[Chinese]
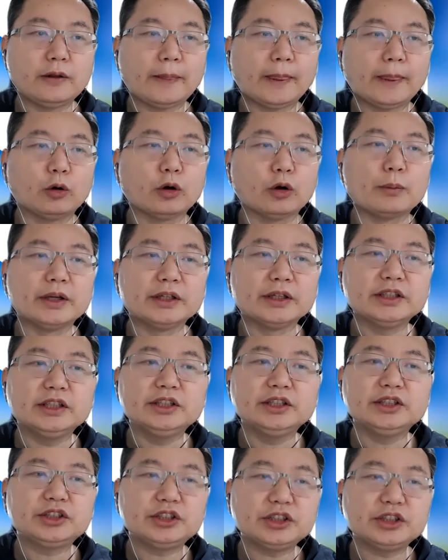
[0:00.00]
我们
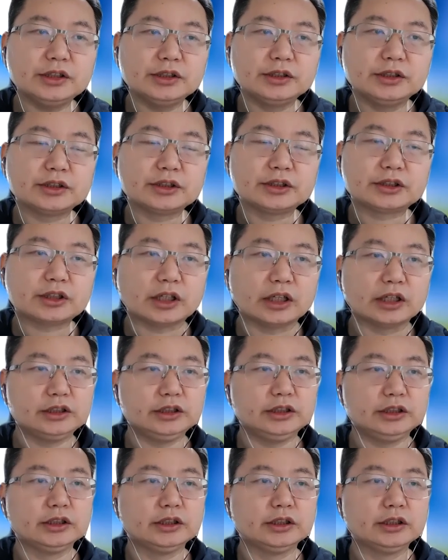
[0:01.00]
因信称
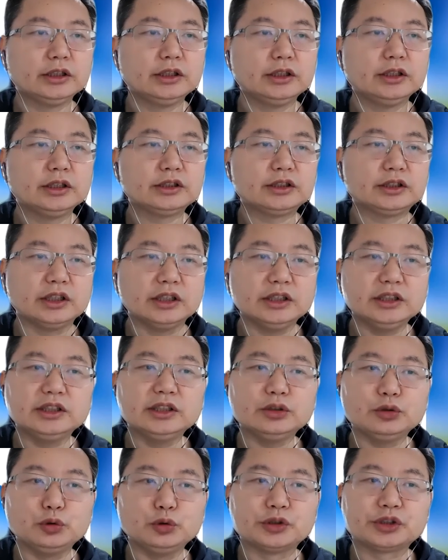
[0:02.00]
义，得
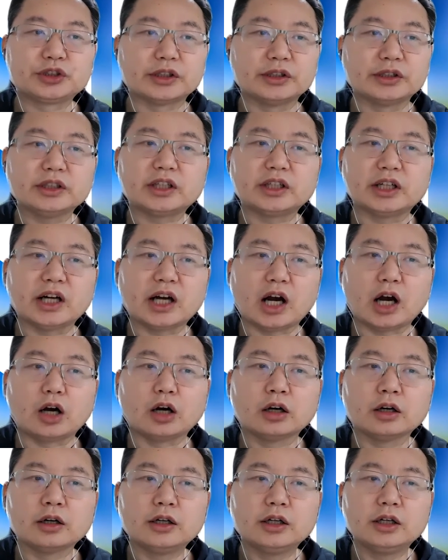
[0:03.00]
以与神和
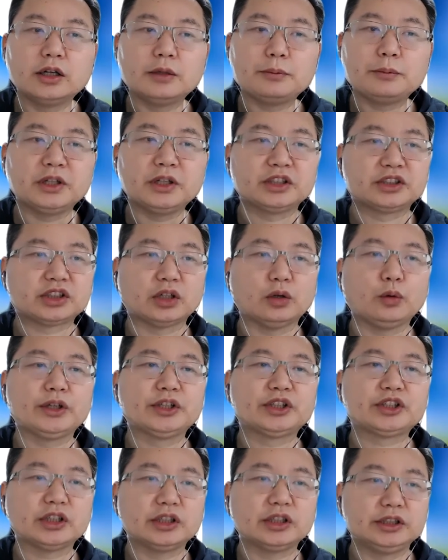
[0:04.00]
好，并成为
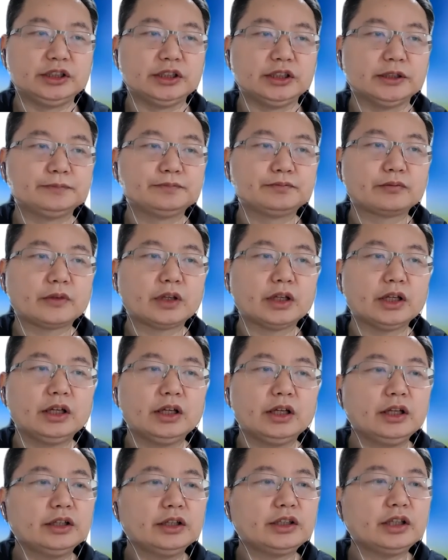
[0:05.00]
圣洁。
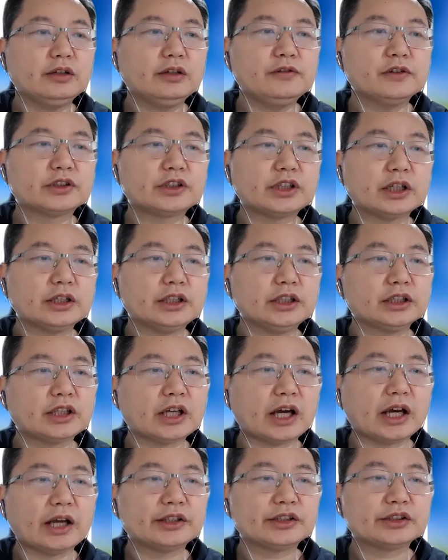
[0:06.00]
天父上帝，他
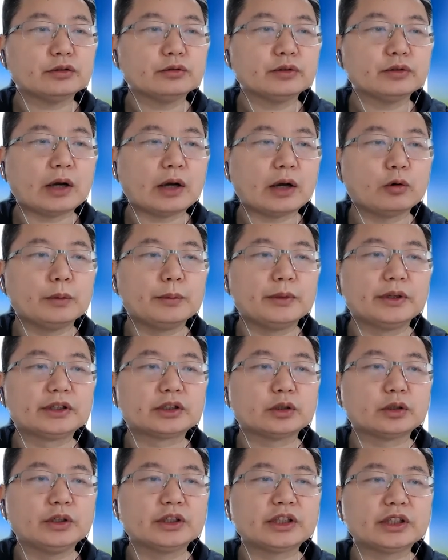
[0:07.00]
还收纳我们，
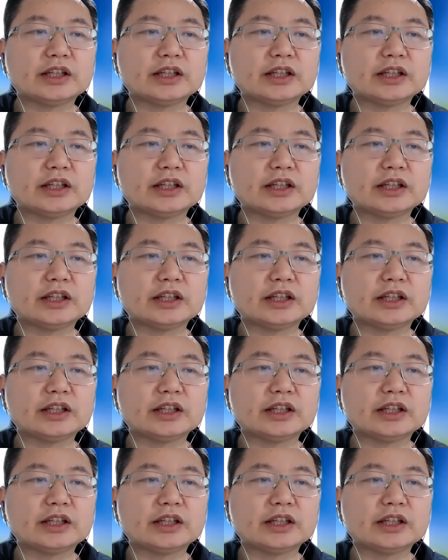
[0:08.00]
成为他